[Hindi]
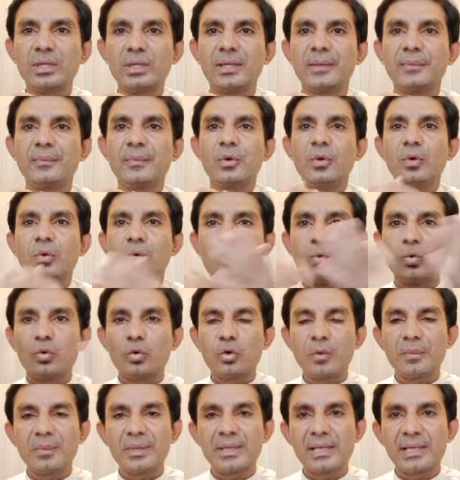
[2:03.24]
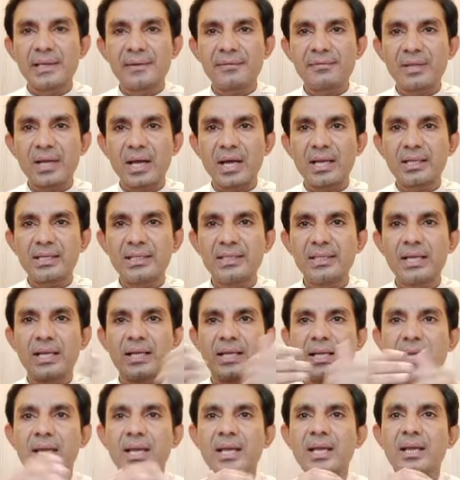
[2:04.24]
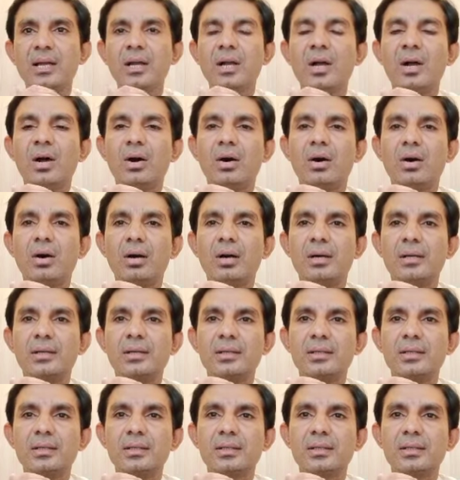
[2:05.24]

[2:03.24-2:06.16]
थे उनको भी गिरफ्तार किया गया है और